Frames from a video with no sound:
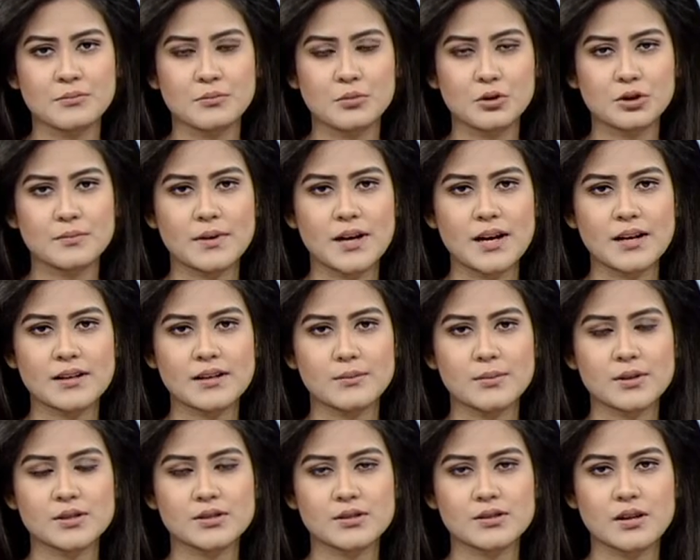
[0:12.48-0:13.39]
বুধবার
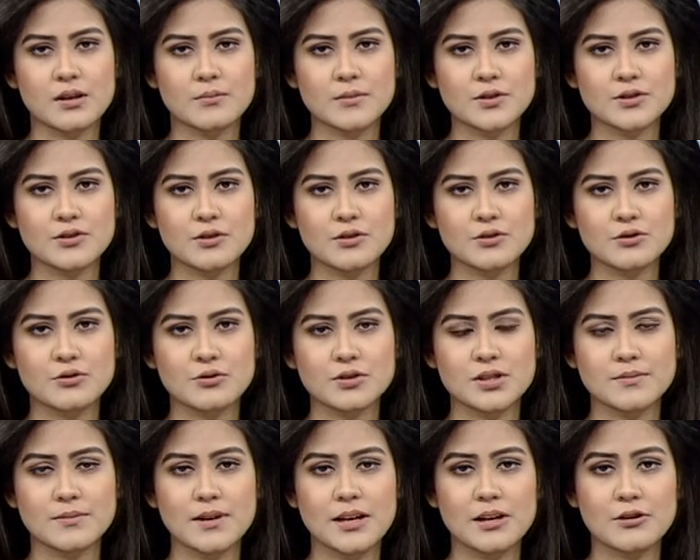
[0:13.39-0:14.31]
নির্বাচন কমিশন
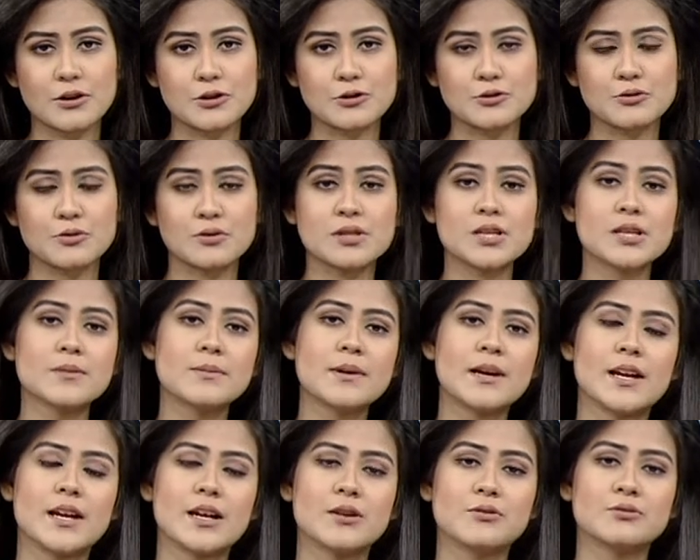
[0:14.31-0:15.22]
সচিবালয়ের সচিব
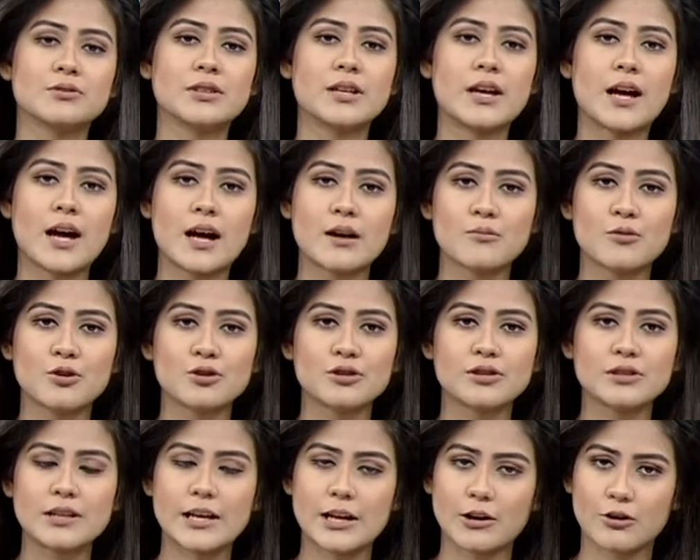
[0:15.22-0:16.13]
হেলালুদ্দিন আহমদ
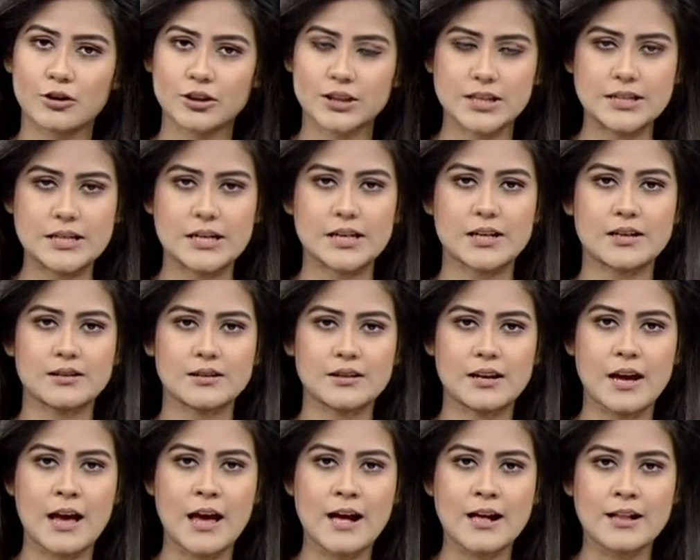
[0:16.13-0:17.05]
কথা জানান
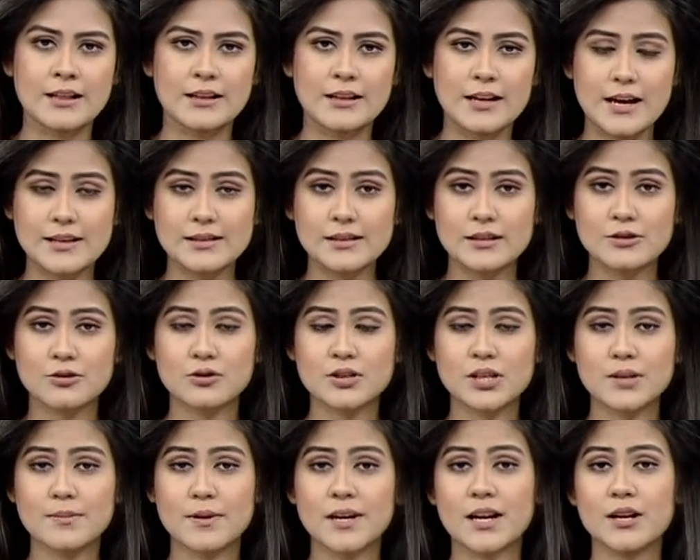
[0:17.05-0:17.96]
ইসি
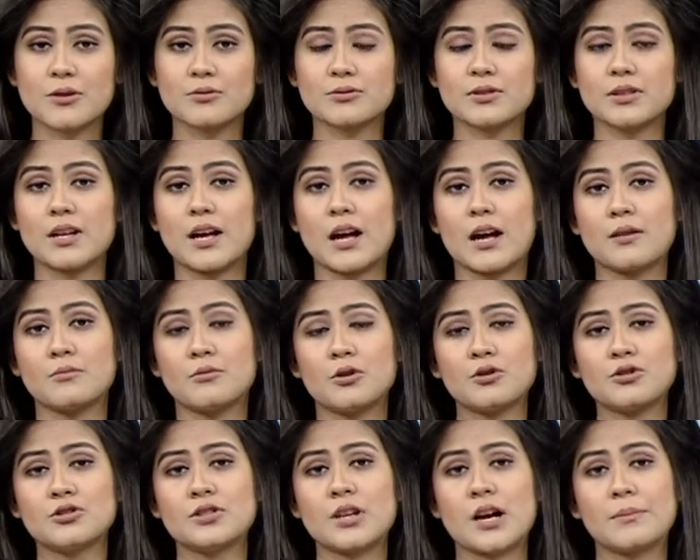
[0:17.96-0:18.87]
সচিব হেলালুদ্দিন
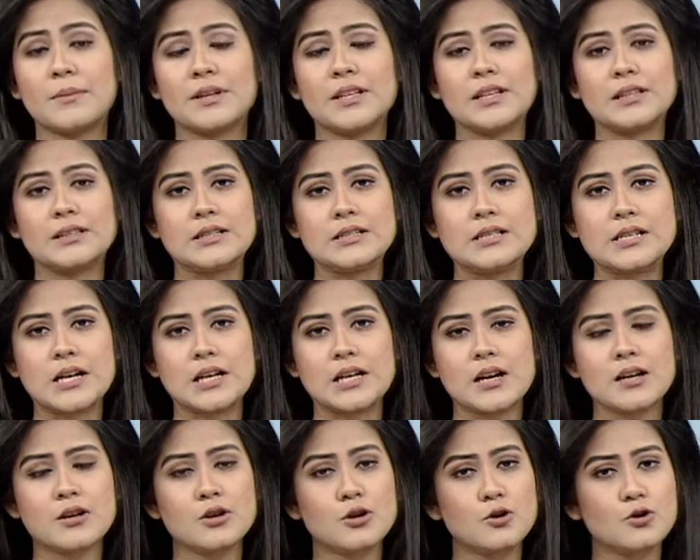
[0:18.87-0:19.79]
আহমদ সাংবাদিকদের
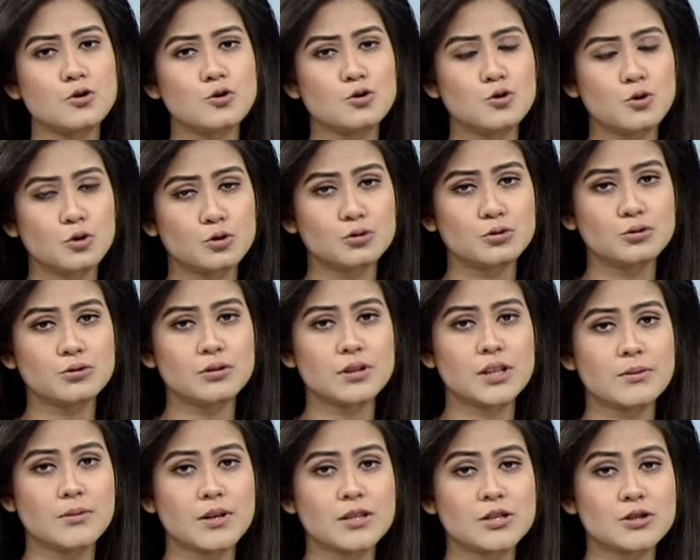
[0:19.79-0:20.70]
জানান নতুন
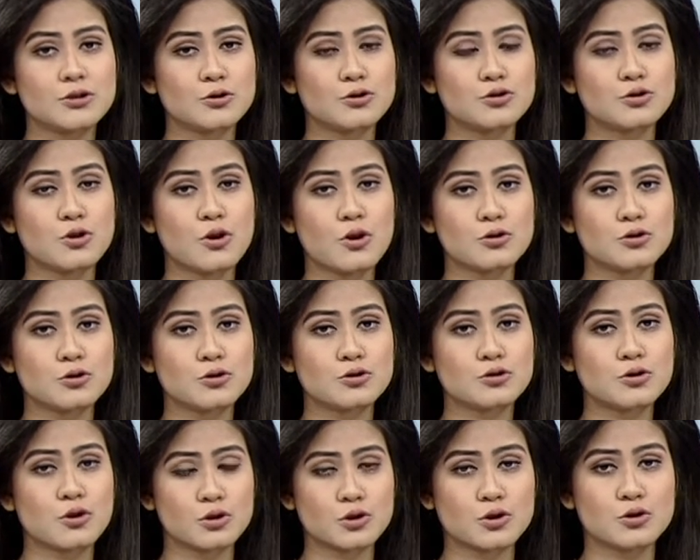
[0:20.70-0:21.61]
নির্বাচিত সংসদ
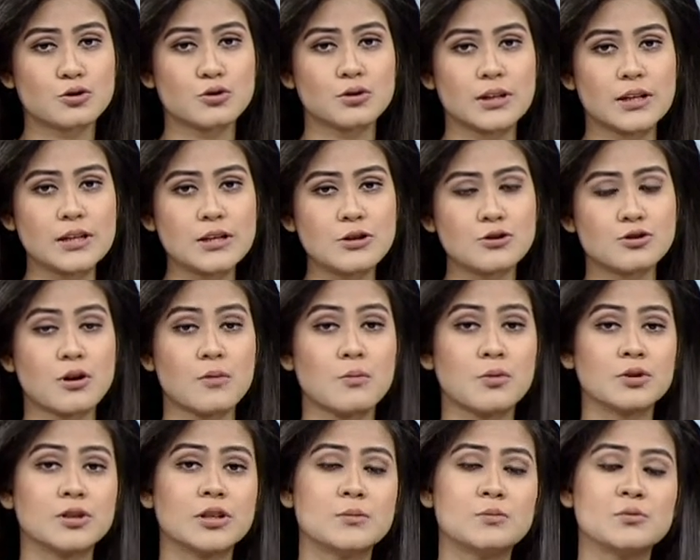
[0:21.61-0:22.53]
সদস্যদের
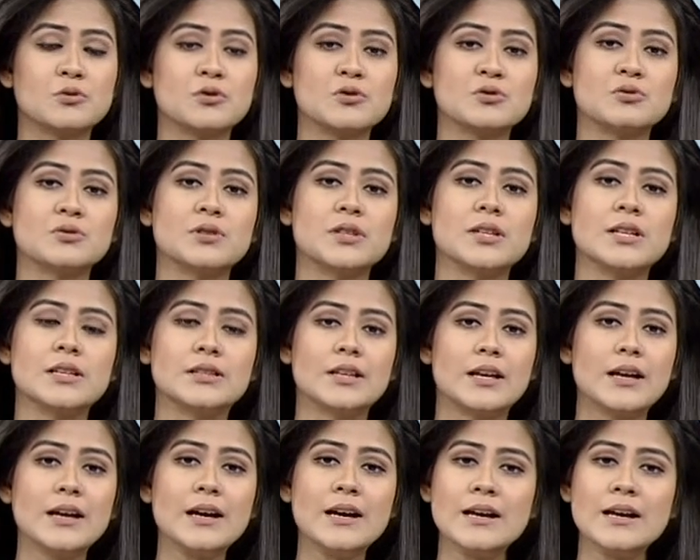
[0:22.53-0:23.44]
শপথের প্রস্তুতি নিতে